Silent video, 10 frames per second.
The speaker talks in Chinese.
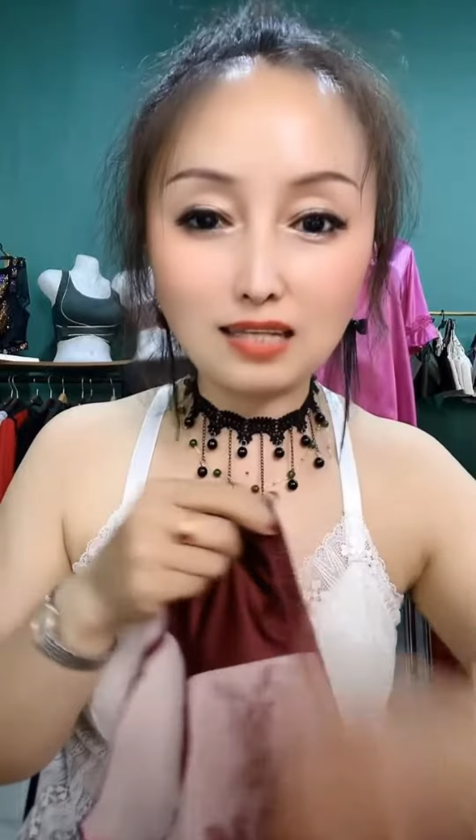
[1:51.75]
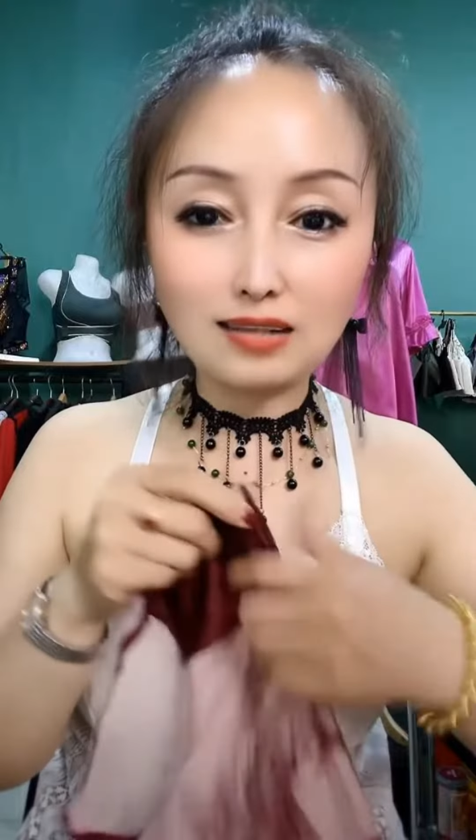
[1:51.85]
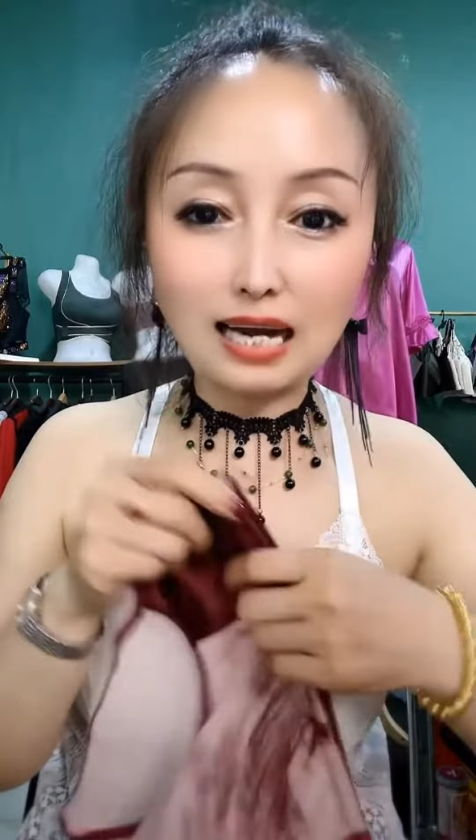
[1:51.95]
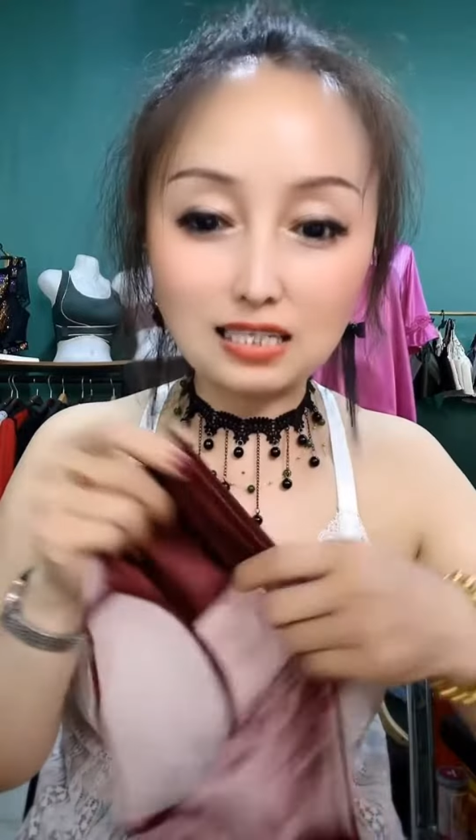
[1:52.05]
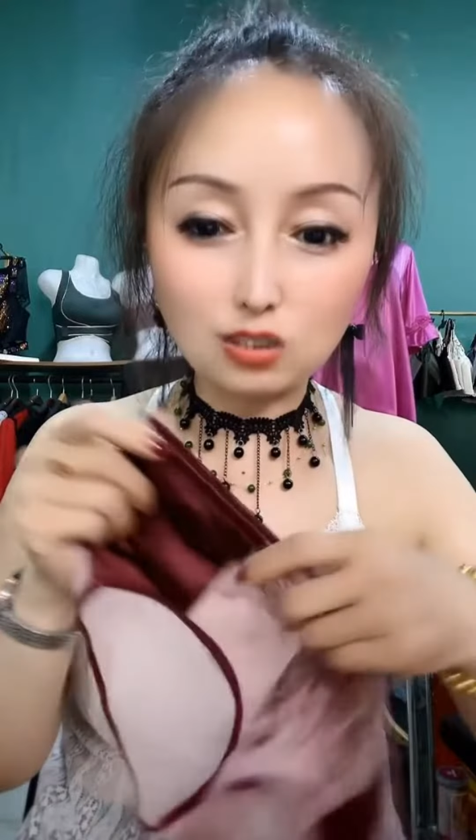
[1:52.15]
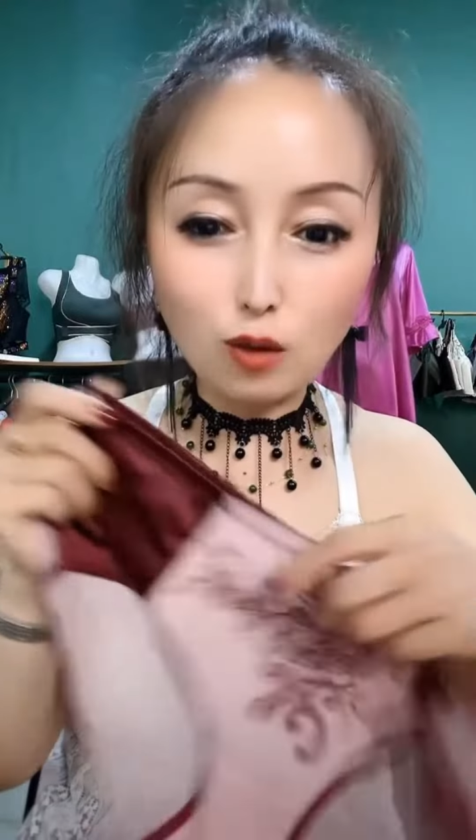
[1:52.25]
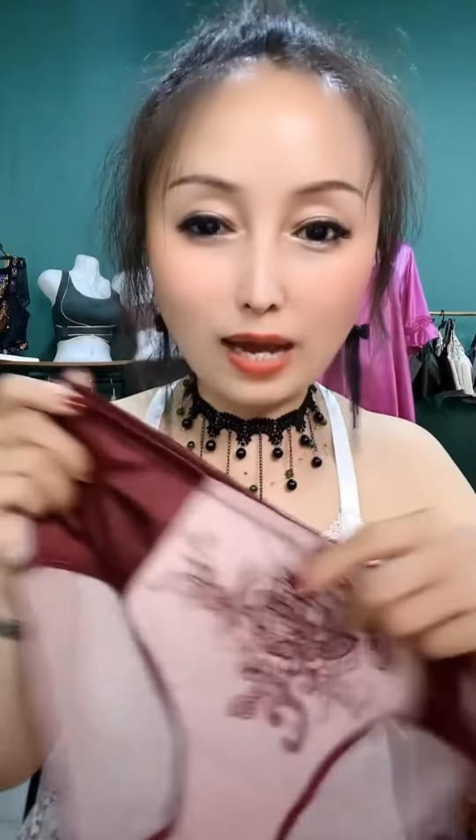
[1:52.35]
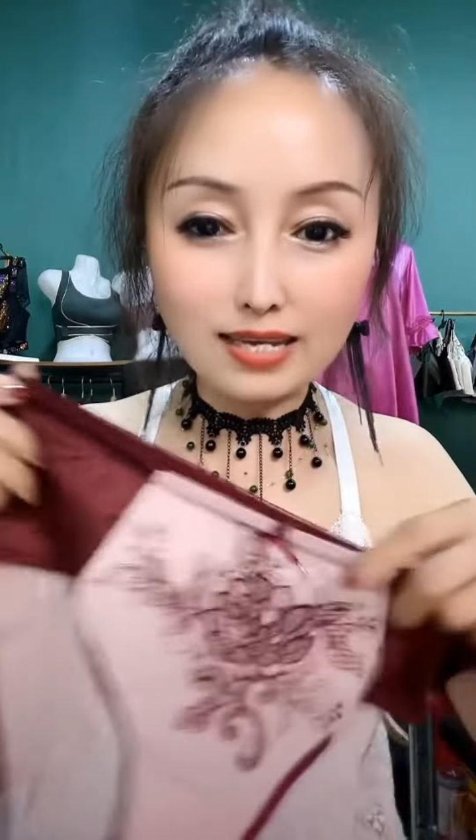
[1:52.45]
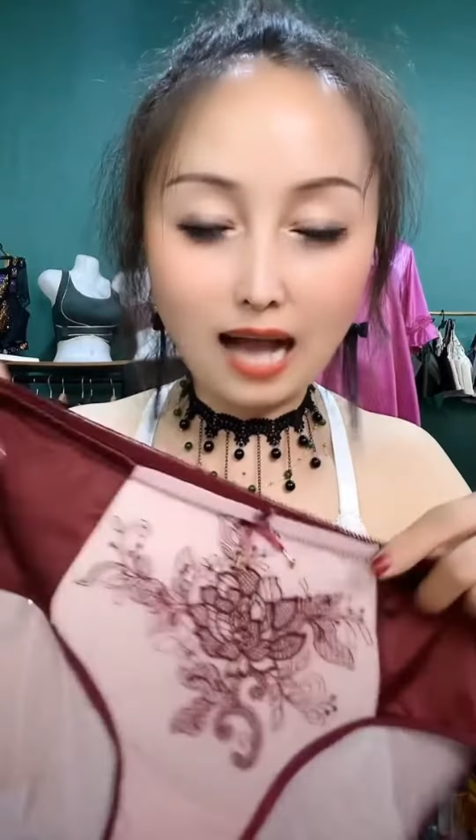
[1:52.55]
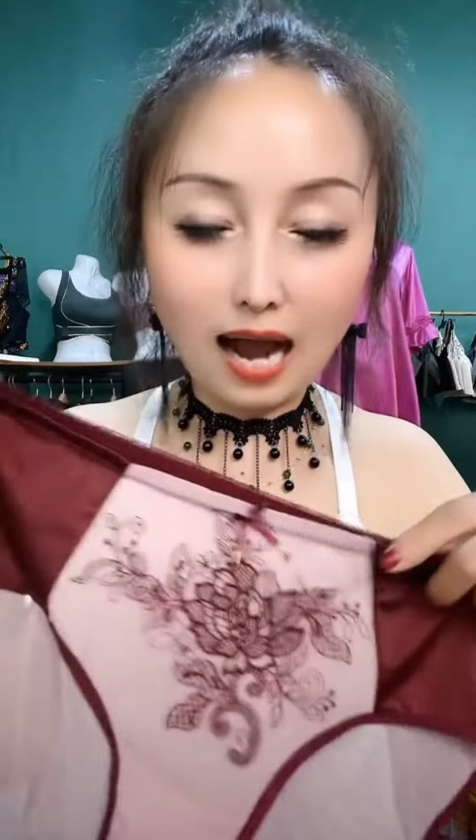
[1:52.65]
你说还得拽
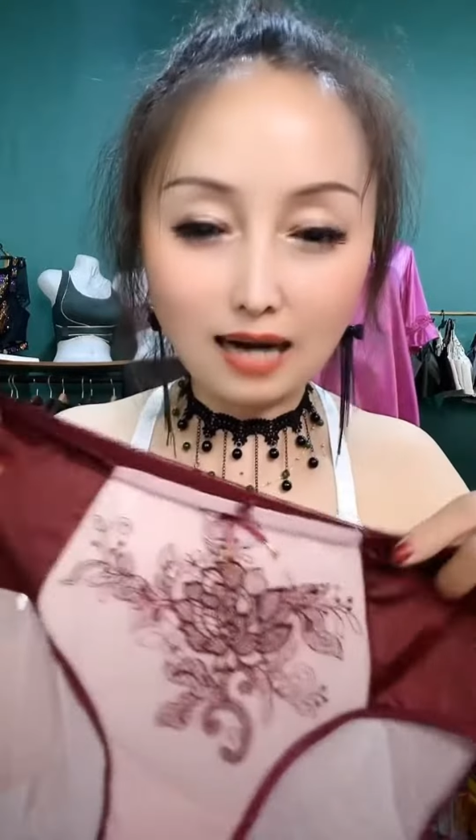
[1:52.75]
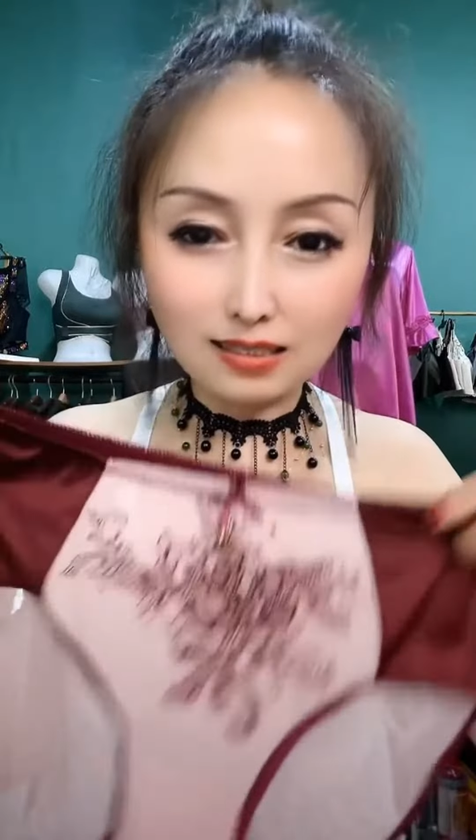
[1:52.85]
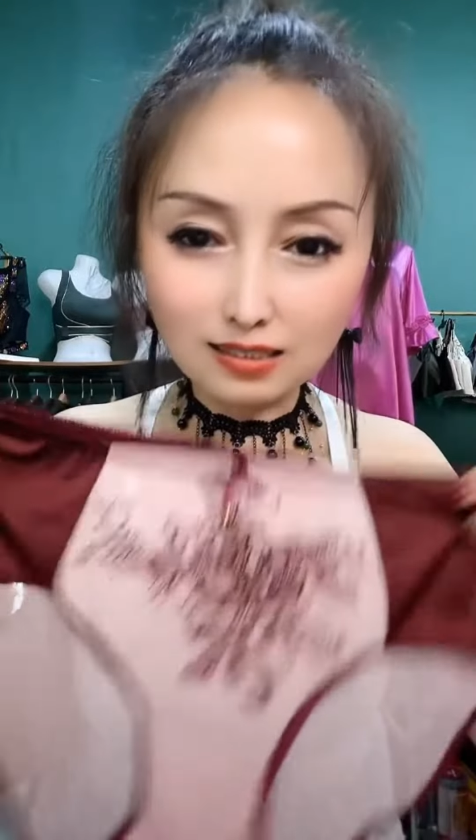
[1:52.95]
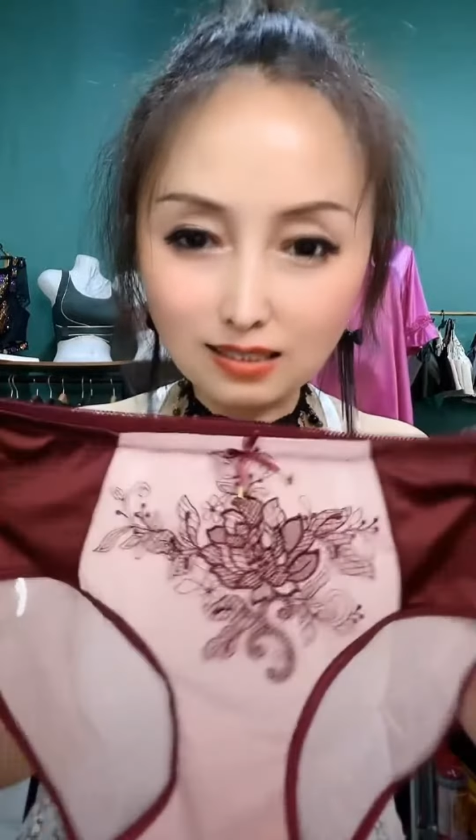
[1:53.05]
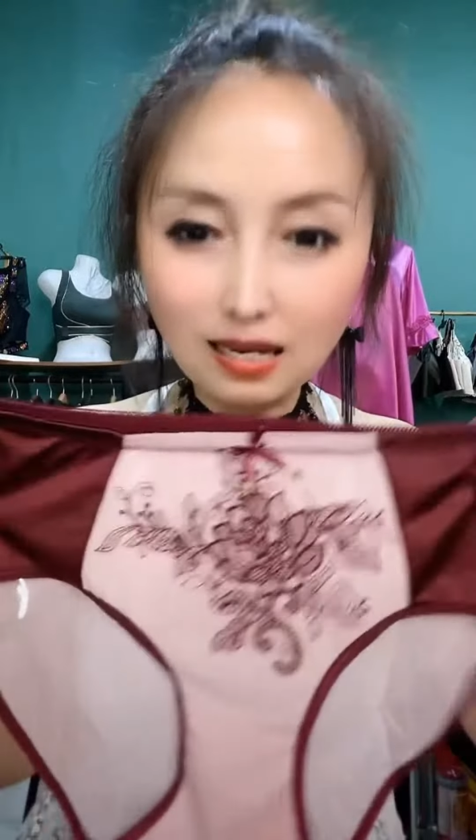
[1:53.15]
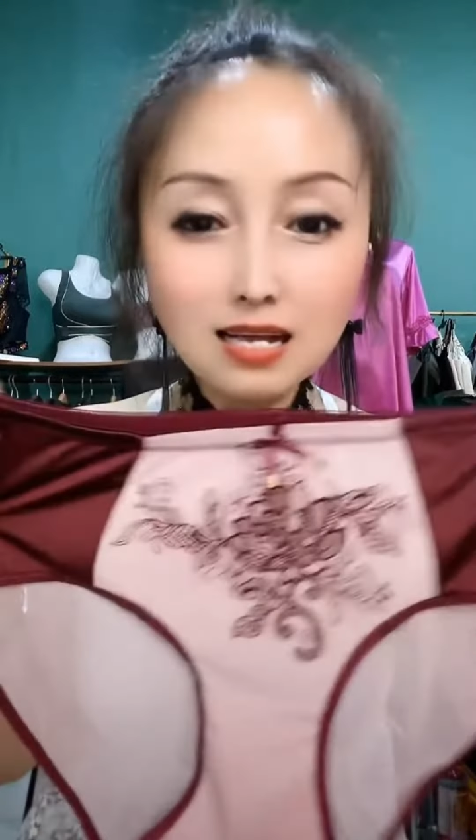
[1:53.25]
一下，你这